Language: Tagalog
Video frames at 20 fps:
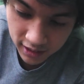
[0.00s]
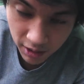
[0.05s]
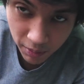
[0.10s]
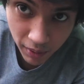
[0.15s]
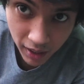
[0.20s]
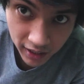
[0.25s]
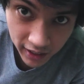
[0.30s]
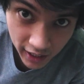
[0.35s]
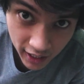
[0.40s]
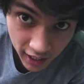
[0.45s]
Sa
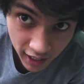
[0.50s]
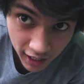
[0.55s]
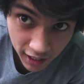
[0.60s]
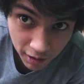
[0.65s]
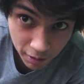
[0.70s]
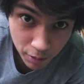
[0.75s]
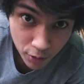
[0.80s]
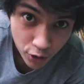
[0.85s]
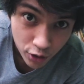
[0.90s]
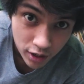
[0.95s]
mga tiga
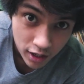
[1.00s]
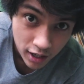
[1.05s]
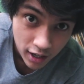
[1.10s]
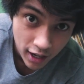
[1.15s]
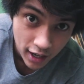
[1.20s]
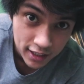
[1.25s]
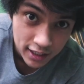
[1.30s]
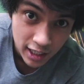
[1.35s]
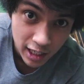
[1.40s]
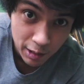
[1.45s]
Carmona,
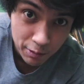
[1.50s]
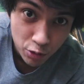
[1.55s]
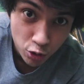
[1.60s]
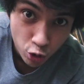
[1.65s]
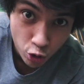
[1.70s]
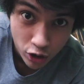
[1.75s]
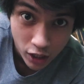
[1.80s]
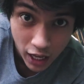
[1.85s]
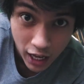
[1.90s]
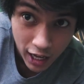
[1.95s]
guys, alam niyo
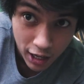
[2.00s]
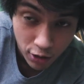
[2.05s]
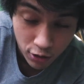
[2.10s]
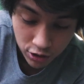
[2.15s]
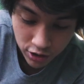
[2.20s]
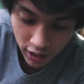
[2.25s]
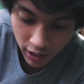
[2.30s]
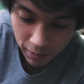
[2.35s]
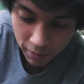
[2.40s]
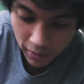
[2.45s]
itong Daharo,
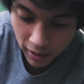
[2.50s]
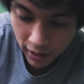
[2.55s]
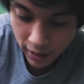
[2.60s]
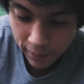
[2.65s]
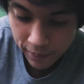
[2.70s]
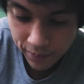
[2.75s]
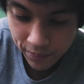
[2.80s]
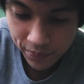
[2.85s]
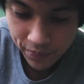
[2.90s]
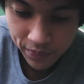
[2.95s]
syempre.
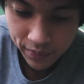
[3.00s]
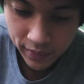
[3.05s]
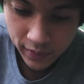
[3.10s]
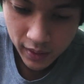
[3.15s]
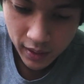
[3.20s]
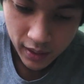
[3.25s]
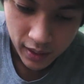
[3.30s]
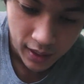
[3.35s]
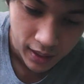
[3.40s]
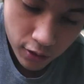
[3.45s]

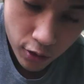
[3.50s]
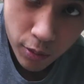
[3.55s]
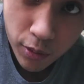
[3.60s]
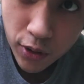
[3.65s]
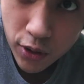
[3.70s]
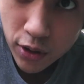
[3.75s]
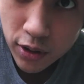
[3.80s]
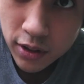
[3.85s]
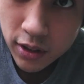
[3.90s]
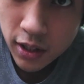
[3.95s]

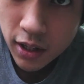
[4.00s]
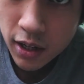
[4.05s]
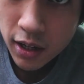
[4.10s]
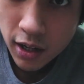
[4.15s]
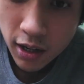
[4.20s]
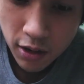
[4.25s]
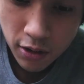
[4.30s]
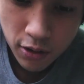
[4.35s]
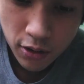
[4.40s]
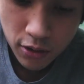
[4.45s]
Umorder
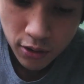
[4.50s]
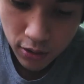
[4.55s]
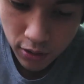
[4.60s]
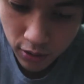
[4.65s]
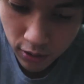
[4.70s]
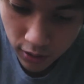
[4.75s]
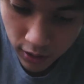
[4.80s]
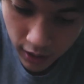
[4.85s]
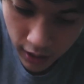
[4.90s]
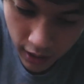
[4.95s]

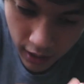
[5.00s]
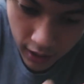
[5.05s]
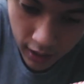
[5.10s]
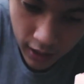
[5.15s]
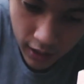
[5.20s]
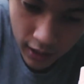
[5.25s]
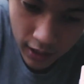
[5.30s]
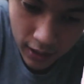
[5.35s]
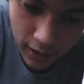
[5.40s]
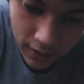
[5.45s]
ako
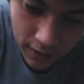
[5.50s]
ng